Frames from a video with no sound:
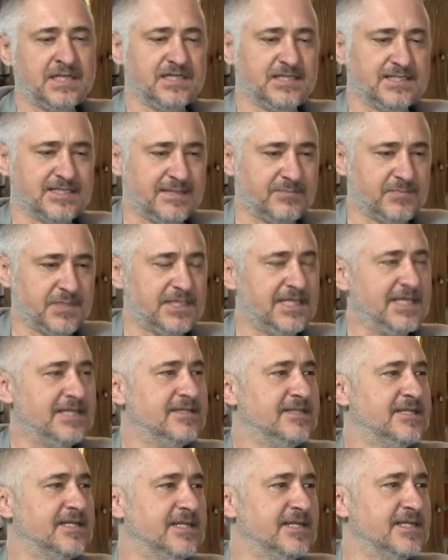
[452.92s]
jest
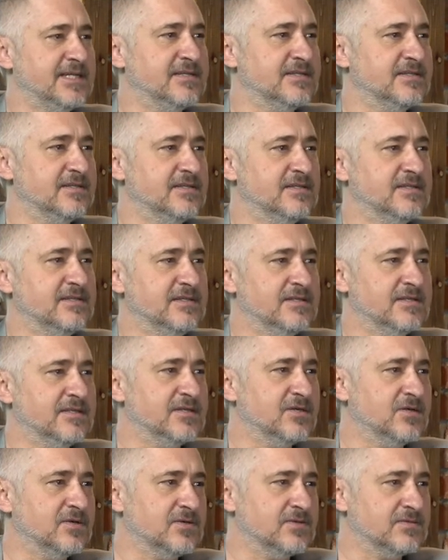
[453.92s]
zamknięte i
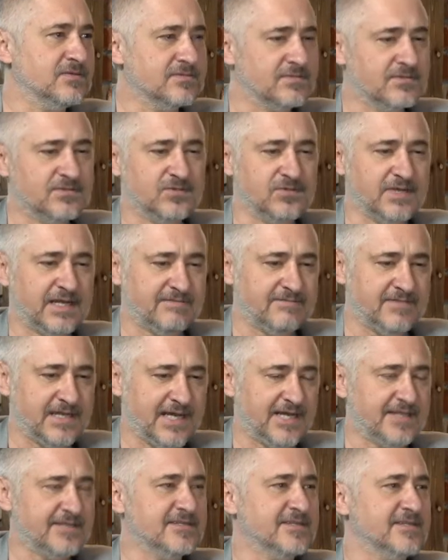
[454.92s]
tylko hula
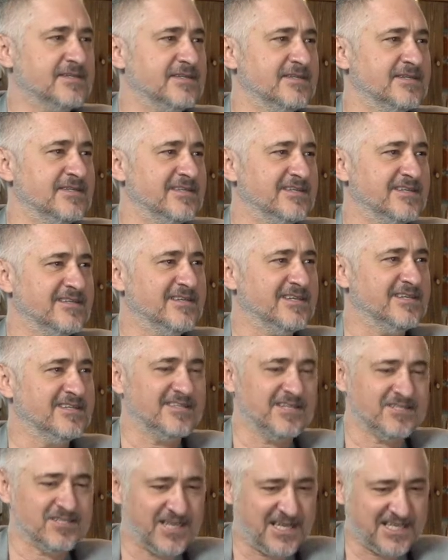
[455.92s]
wiatr i te
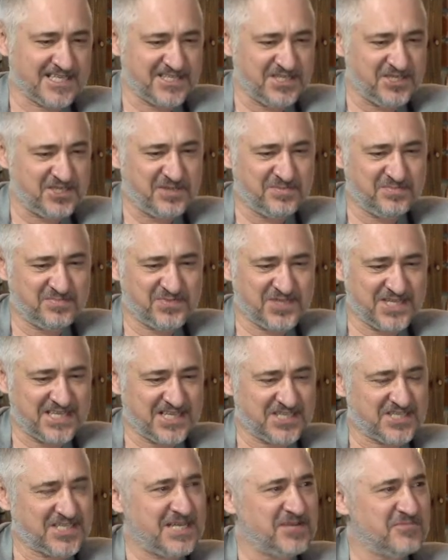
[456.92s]
taczanki się
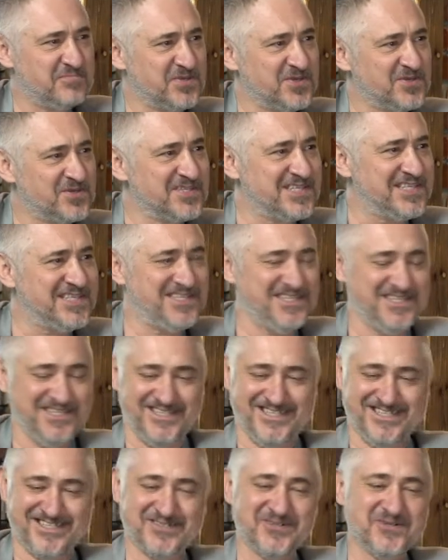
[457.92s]
przetaczają po
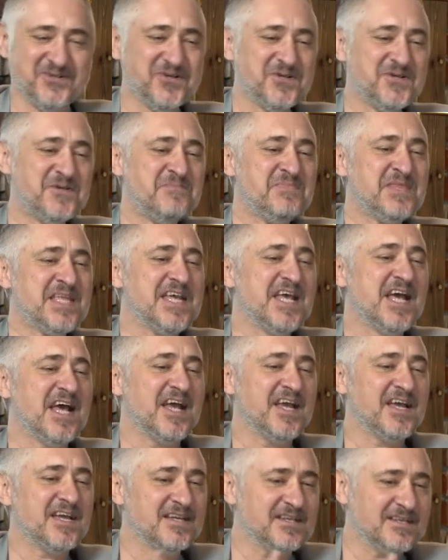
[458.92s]
lotnisku.
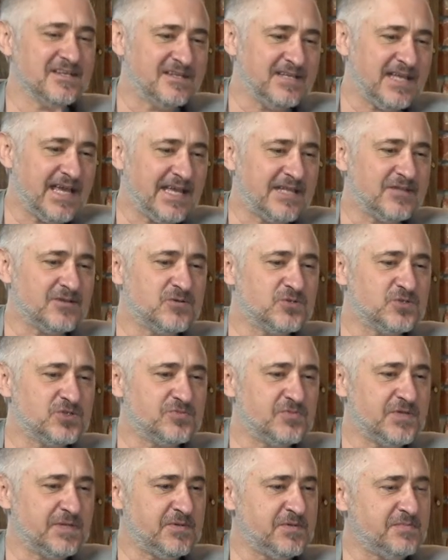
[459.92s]
E, nie, no
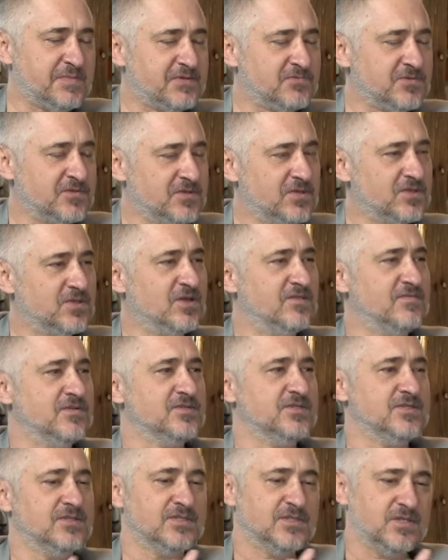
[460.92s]
utrzymujemy pełną
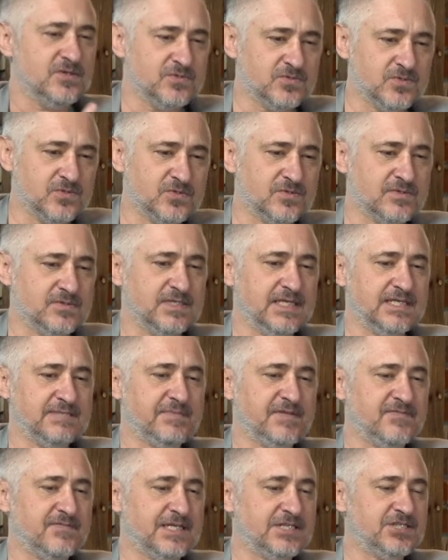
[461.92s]
gotowość. No są,
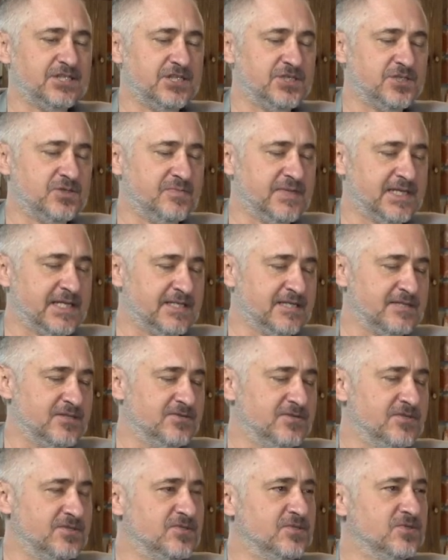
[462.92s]
jest pewna część
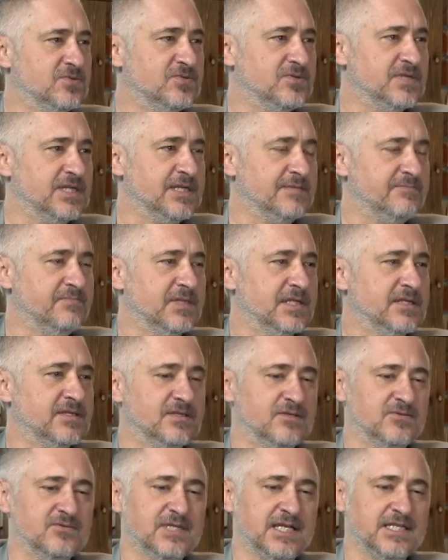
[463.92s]
operacji lotniczych, które
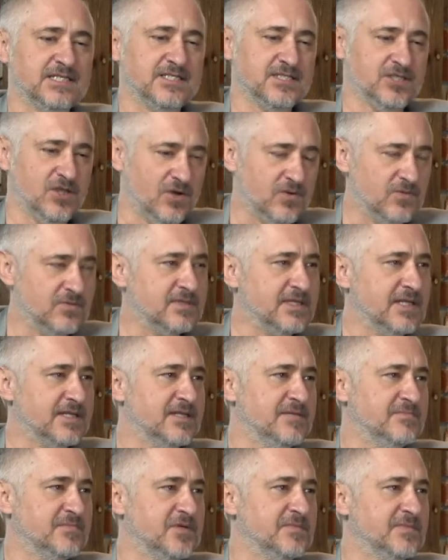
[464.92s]
e, u nas są na
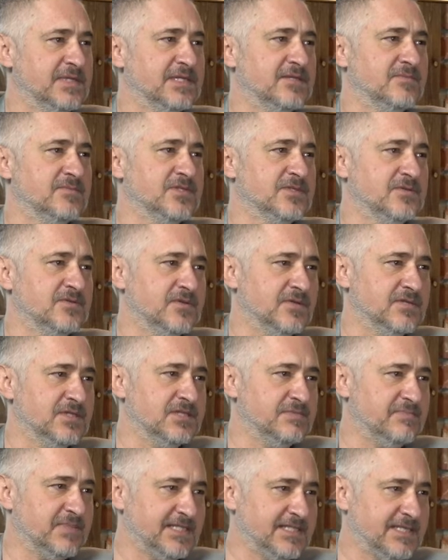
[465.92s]
ten moment, no bo są
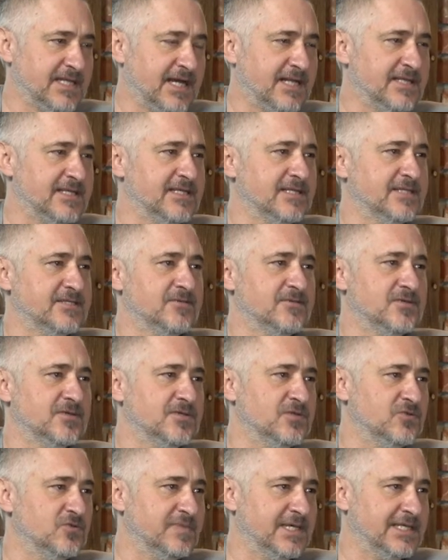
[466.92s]
loty specjalne, są
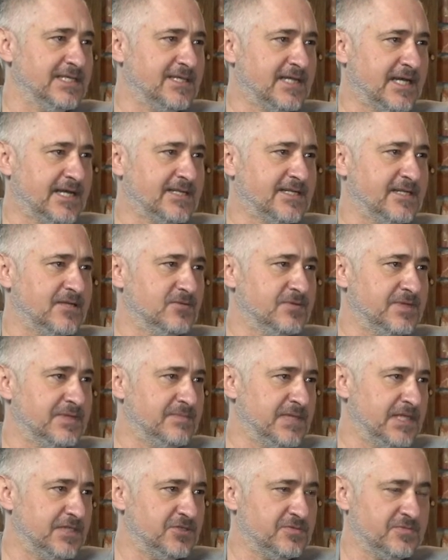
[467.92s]
loty humanitarne,
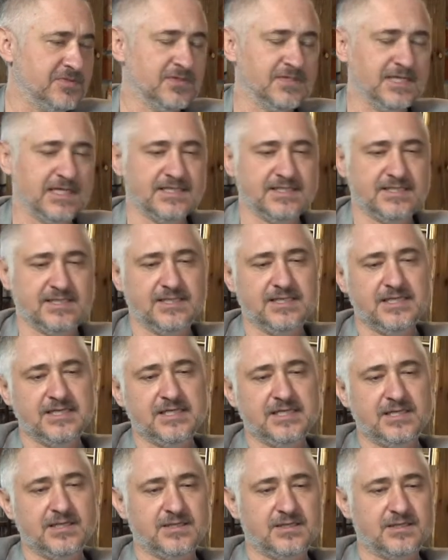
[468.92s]
które mieliśmy okazję
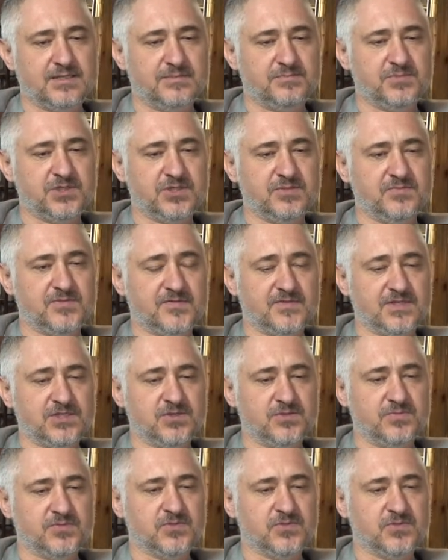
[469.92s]
e, przyjmować i